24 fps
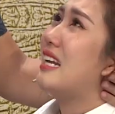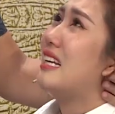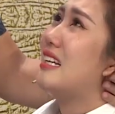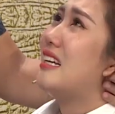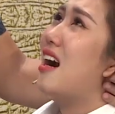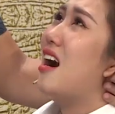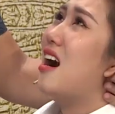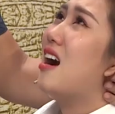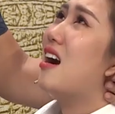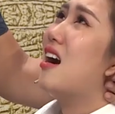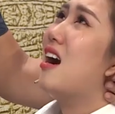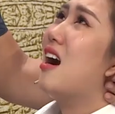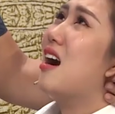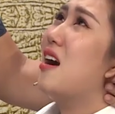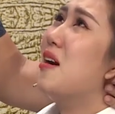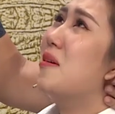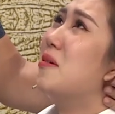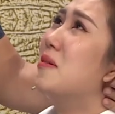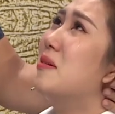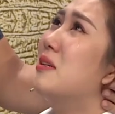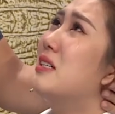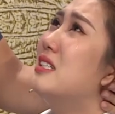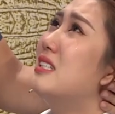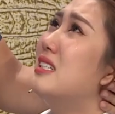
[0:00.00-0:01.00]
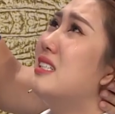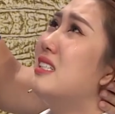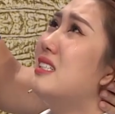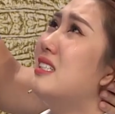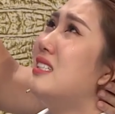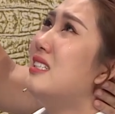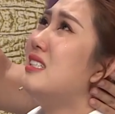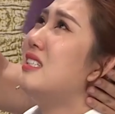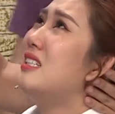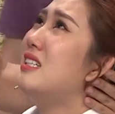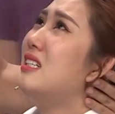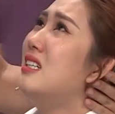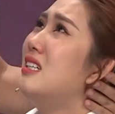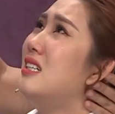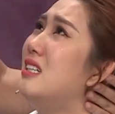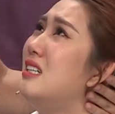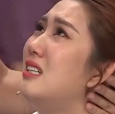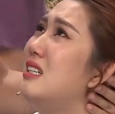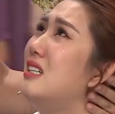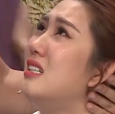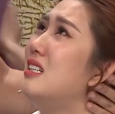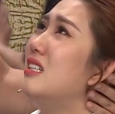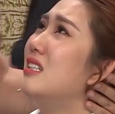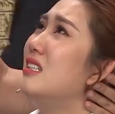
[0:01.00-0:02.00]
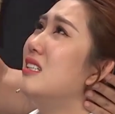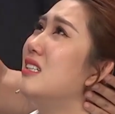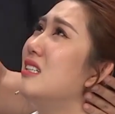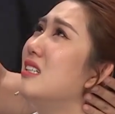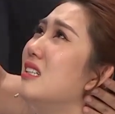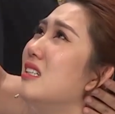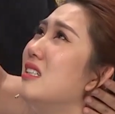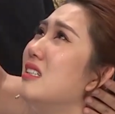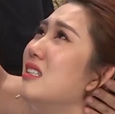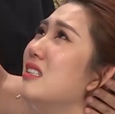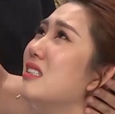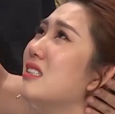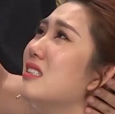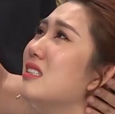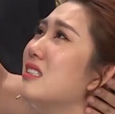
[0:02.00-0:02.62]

tin con không Bà tin con